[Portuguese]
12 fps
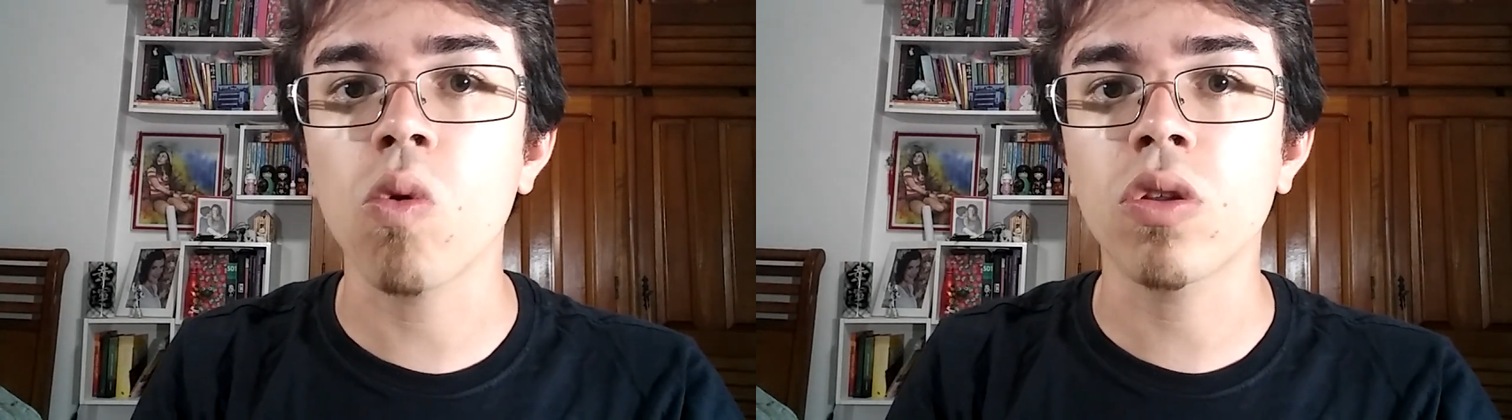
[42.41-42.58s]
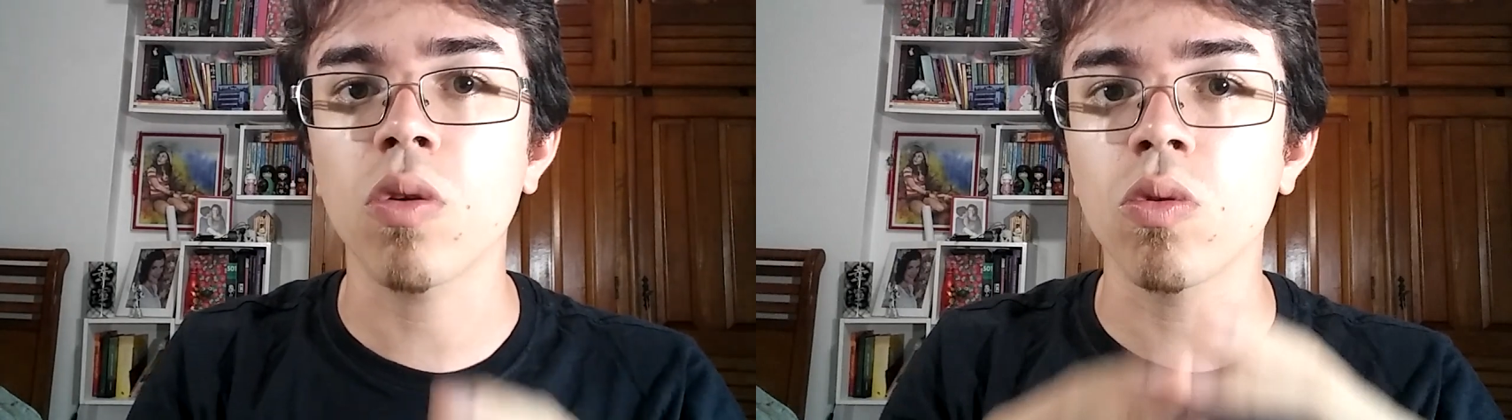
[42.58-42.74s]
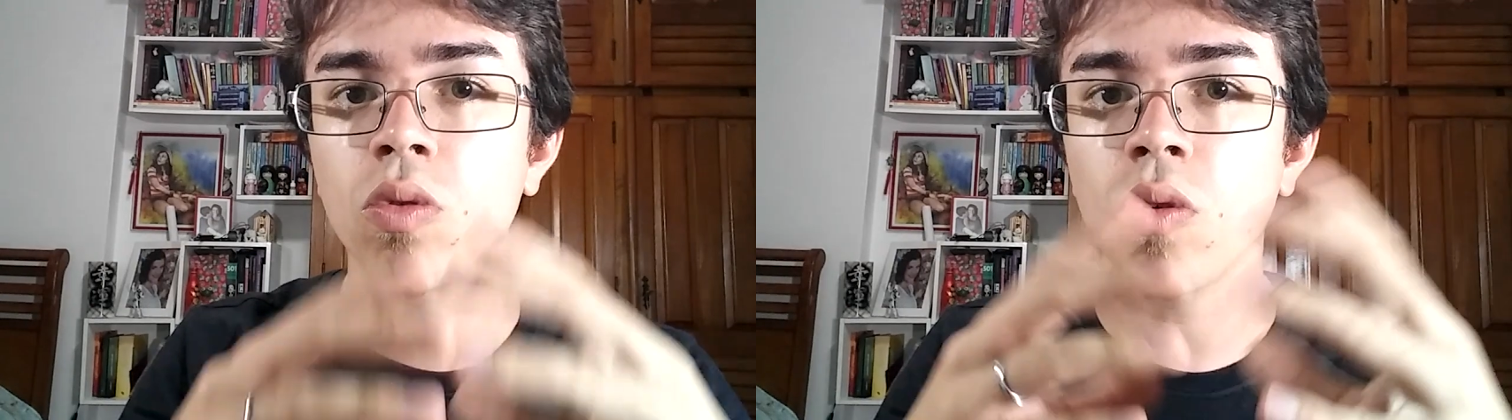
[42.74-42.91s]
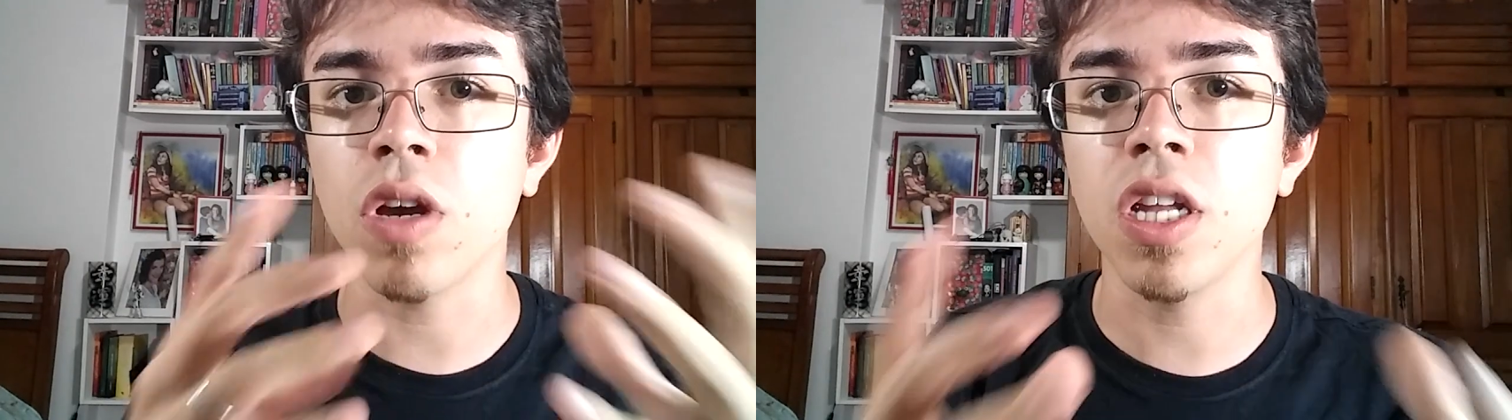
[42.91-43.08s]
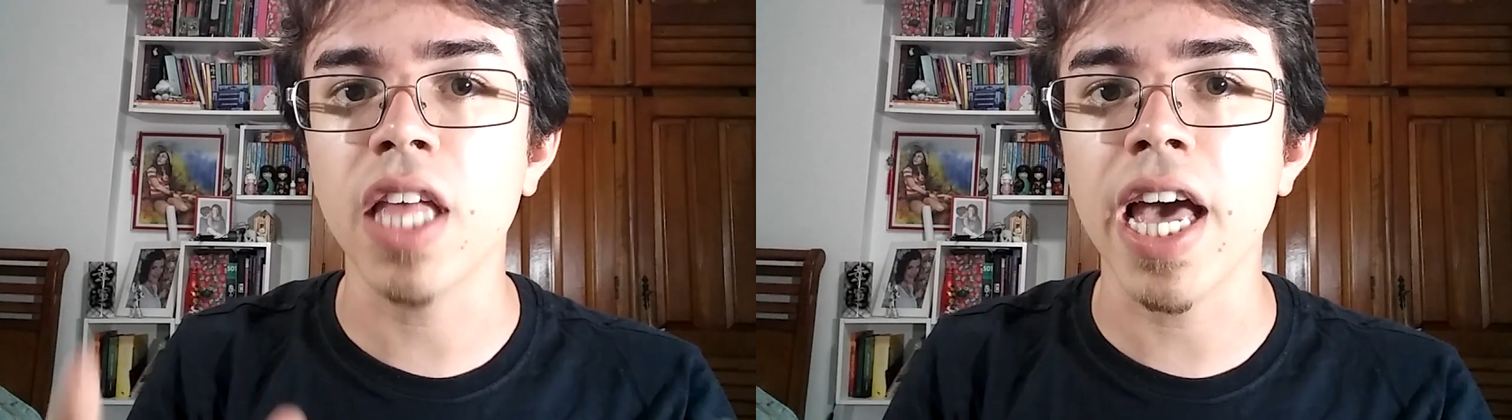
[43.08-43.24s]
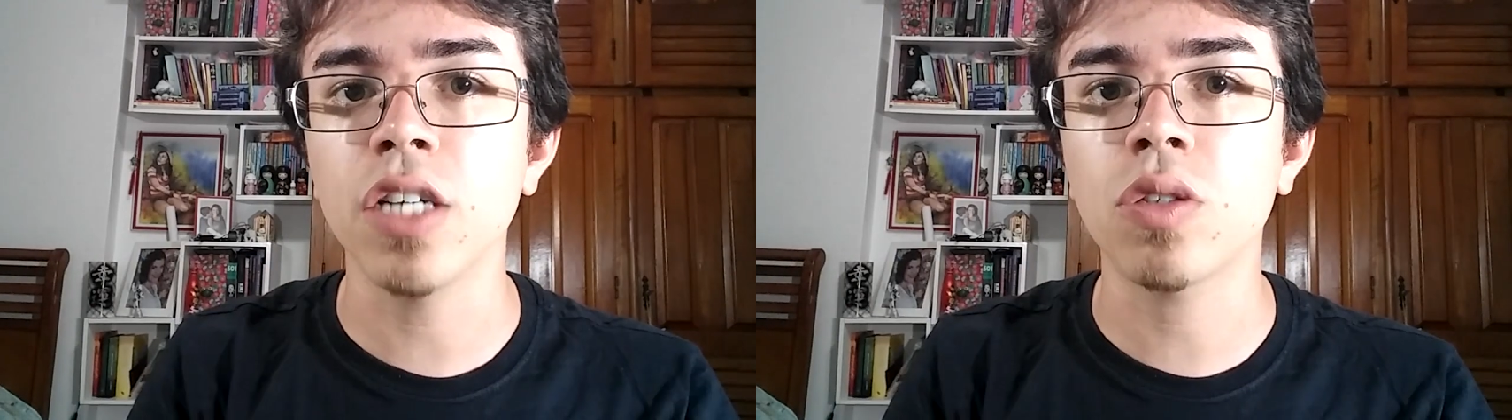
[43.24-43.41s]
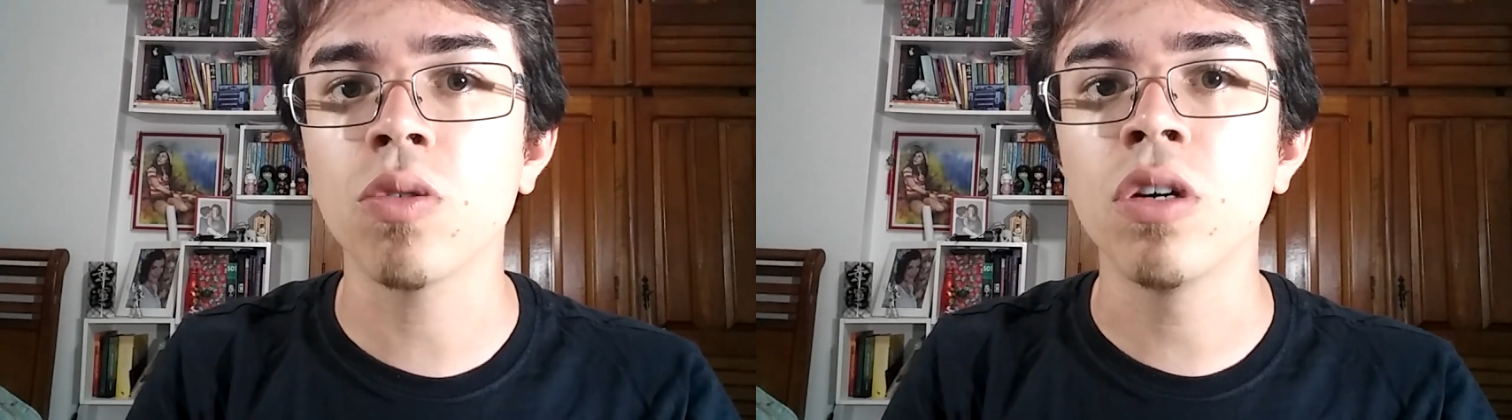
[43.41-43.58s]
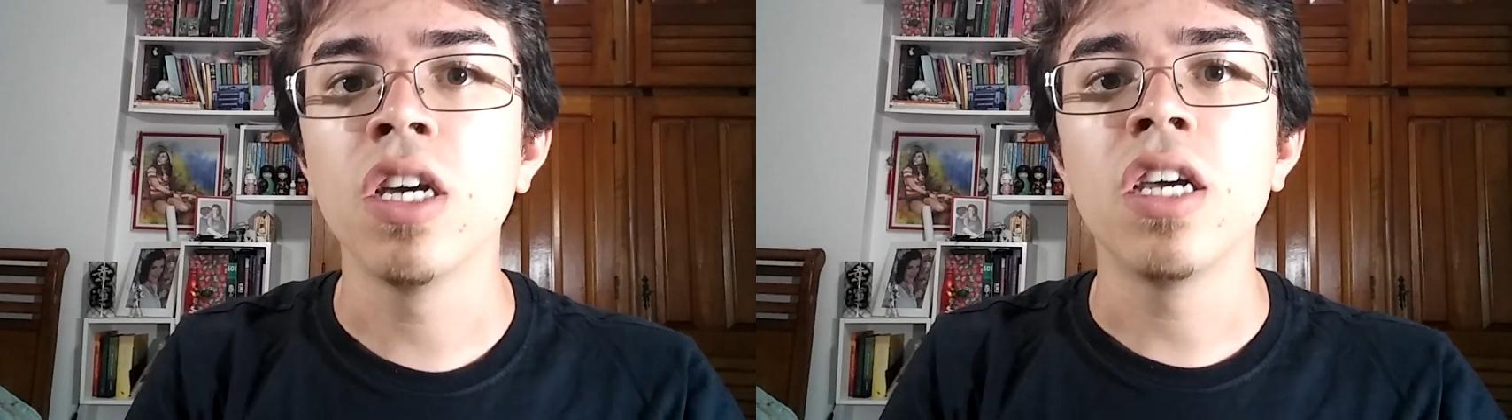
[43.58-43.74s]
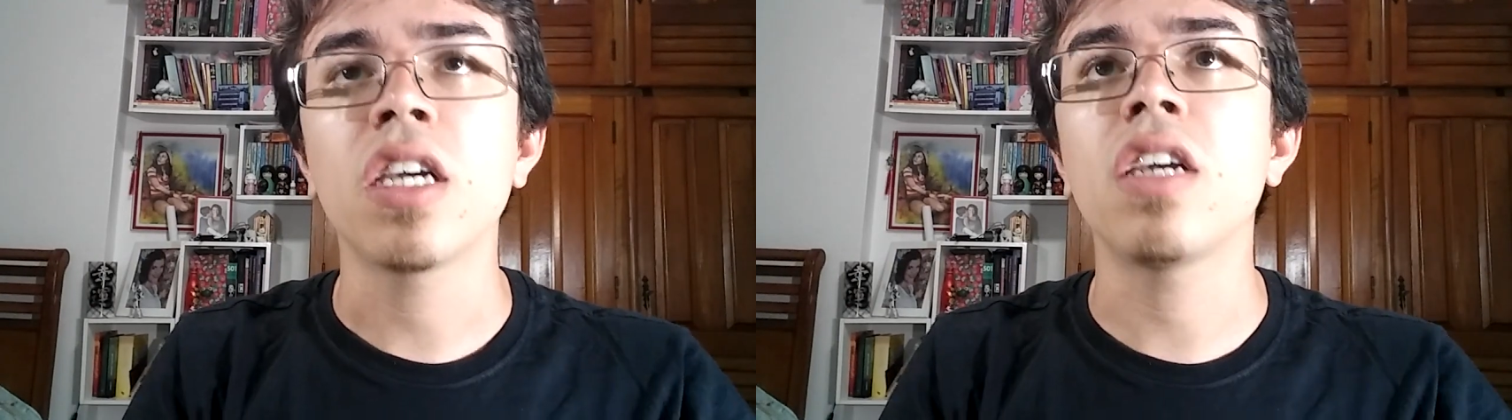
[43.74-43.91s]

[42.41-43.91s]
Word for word: um conteúdo inédito